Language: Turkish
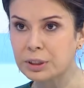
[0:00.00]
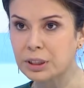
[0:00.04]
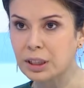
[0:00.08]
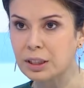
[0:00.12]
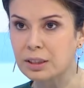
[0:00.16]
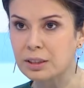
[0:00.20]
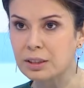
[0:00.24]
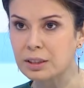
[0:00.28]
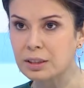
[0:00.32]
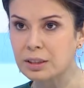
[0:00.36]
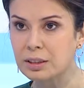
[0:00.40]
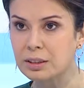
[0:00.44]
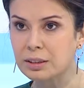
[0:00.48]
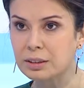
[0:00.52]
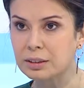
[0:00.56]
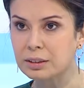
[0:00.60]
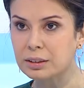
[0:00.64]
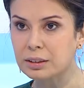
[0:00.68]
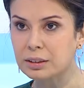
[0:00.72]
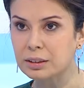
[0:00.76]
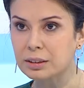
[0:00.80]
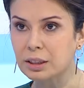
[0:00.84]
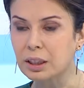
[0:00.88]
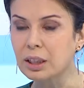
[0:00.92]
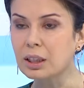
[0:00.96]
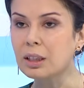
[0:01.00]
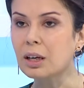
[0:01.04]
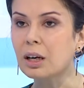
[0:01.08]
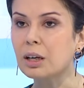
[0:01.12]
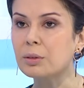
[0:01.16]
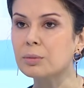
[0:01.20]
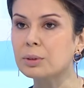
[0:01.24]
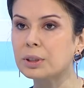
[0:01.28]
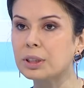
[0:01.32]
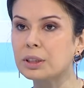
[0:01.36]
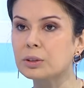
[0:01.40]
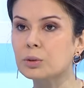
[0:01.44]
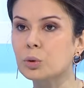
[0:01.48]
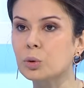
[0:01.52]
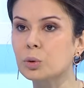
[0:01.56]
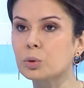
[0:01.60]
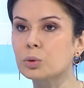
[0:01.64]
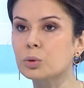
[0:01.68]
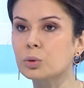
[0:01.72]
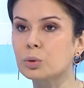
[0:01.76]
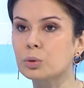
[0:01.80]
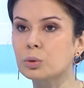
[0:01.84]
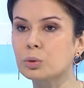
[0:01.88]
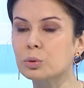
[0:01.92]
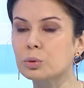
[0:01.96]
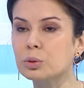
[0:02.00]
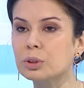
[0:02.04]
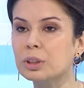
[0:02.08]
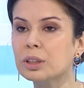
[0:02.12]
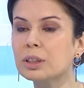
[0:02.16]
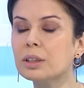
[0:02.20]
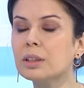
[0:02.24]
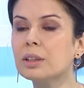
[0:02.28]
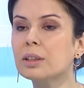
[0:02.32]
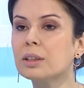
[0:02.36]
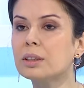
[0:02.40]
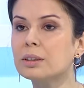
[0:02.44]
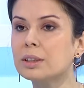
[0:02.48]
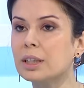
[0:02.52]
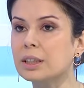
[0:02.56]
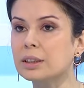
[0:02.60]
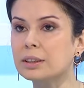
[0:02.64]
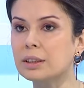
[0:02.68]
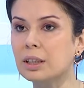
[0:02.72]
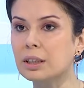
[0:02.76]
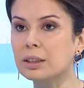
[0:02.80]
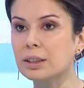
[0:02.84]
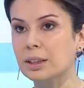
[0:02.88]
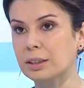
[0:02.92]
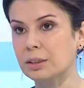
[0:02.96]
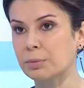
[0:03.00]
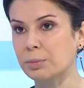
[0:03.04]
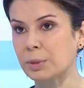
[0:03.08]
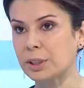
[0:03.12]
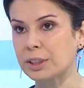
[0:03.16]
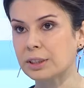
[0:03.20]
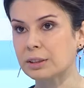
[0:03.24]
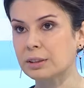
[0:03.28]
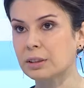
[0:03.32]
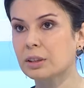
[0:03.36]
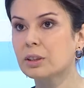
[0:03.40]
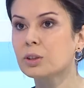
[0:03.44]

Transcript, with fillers: rahatsızlıktır. Ameliyat olduğunuzda tekrar etmez.